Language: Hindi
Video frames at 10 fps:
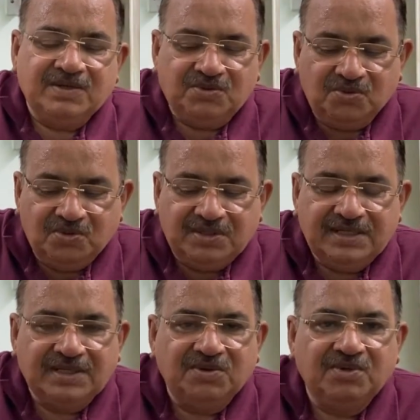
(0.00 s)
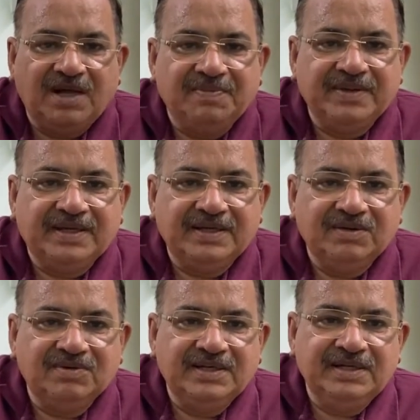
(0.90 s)
शुरू से ज़रूर आप देखें
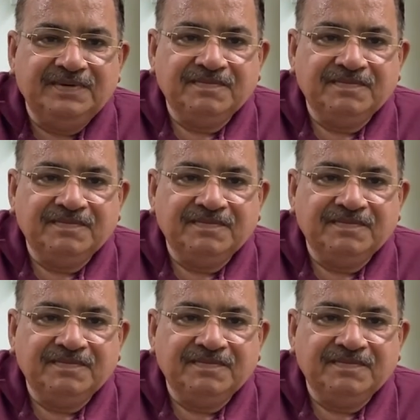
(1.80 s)
क्योंकि